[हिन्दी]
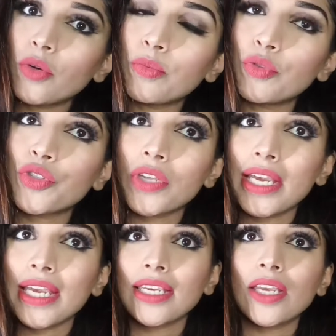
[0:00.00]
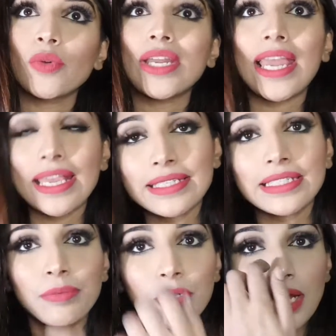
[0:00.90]
लोग पूछते हैं कि कोई
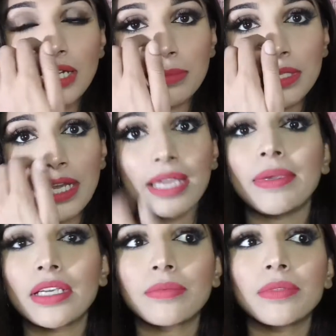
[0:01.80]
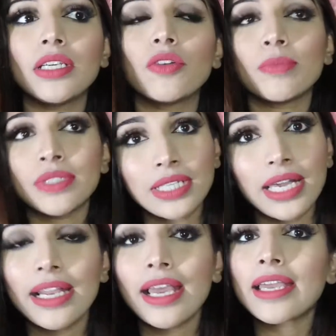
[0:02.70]
ऐसी प्रोडक्ट बताएं मेकअप की कोई
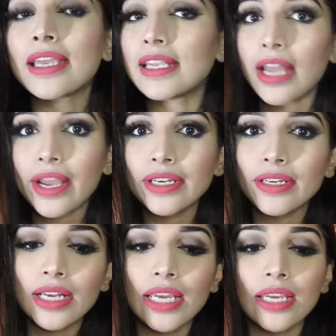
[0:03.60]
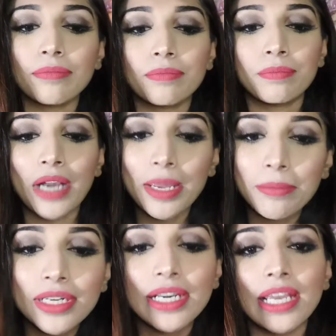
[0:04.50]
मस्कारा है लाइनर है
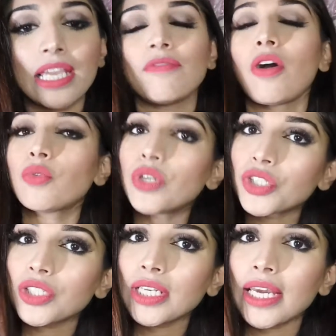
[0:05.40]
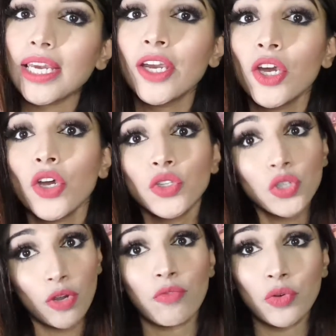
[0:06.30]
प्राइमर है फाउंडेशन है
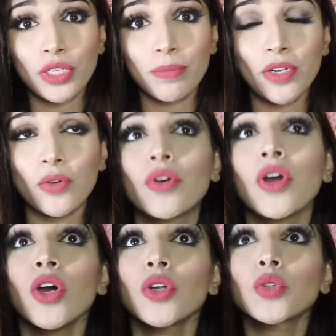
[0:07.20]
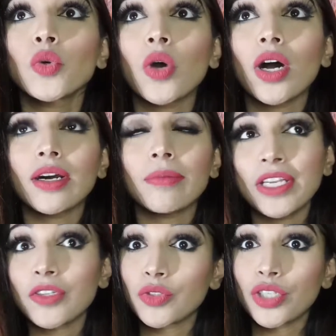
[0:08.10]
जो अफोर्डेबल हो तो आ,
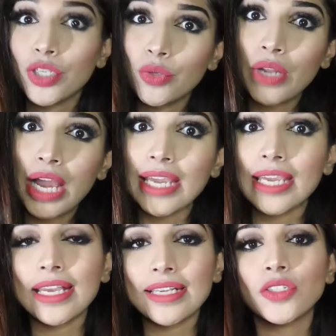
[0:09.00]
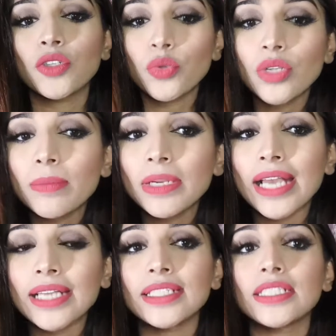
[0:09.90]
मैंने सोचा क्यों ना एक ऐसा ट्यूटोरियल
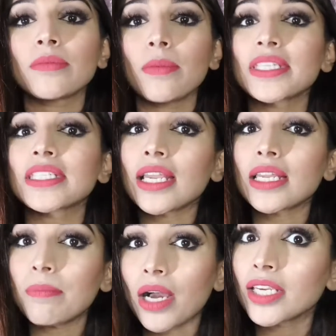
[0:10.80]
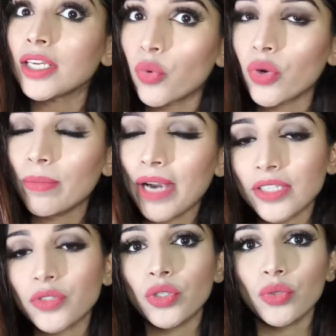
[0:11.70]
बनाया जाए जिसमें मैं सारी बाकी लोकल
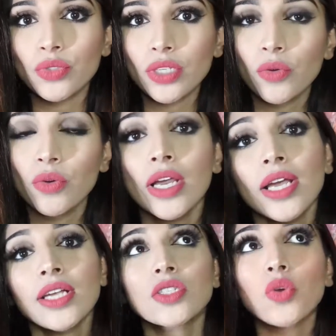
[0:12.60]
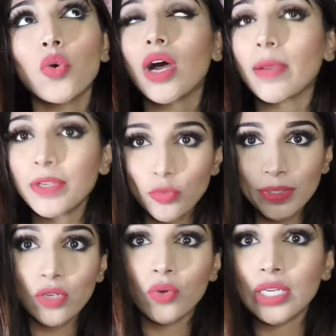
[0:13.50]
ब्रांड्स को यूज़ करूँ सो so, अभी
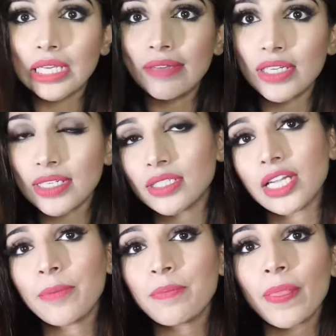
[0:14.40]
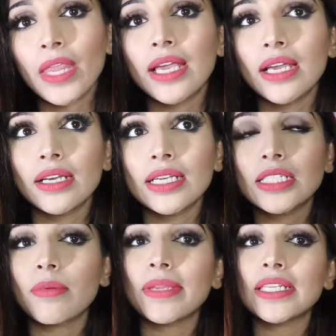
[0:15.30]
जो मैंने लुक की हुई है इस टाइम
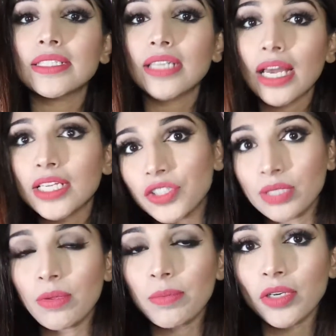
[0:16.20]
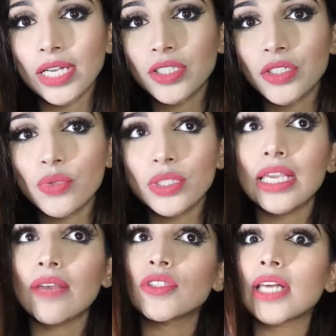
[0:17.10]
इसमें मैंने सारी जितनी भी प्रोडक्ट्स
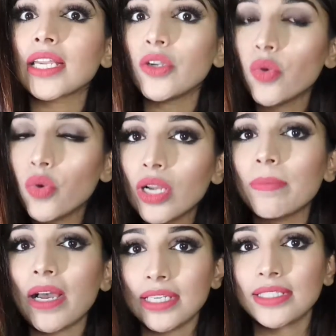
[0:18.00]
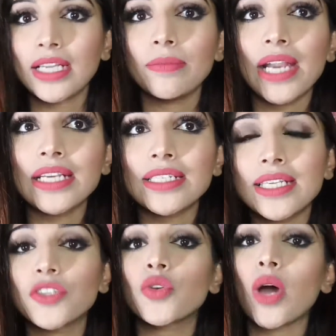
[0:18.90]
यूज़ किए हैं वो सारी लोकल पाकिस्तानी
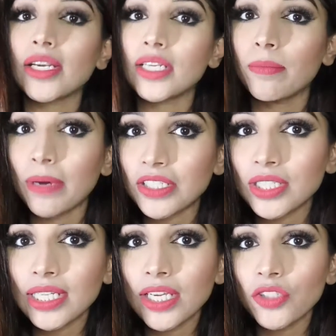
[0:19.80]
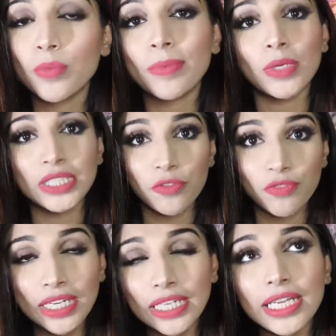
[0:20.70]
ब्रांड्स की हैं जो अंडर बजट हैं जो
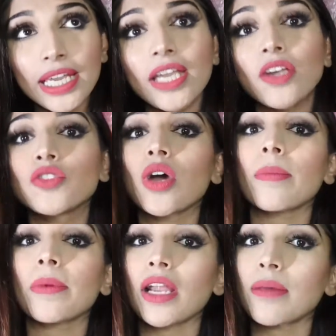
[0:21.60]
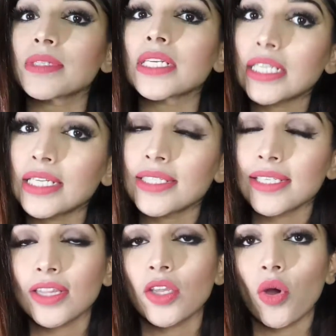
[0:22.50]
बजट फ्रेंडली हैं जो आप आराम से
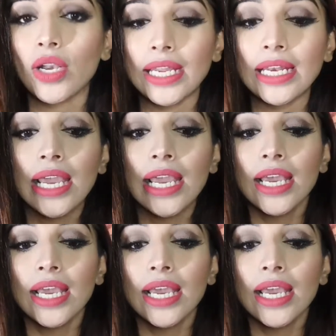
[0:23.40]
ख़रीद सकते हैं ऑनलाइन